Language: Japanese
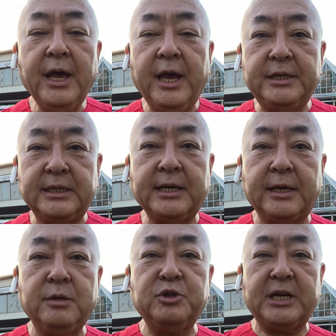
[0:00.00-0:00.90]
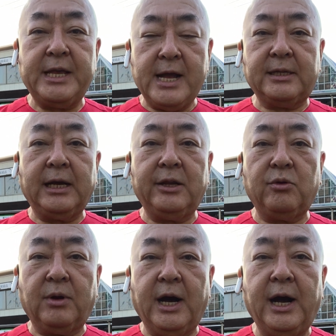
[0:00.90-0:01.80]
え実際キムジャンやったり
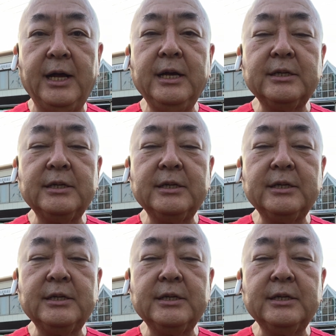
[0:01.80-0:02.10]
とか、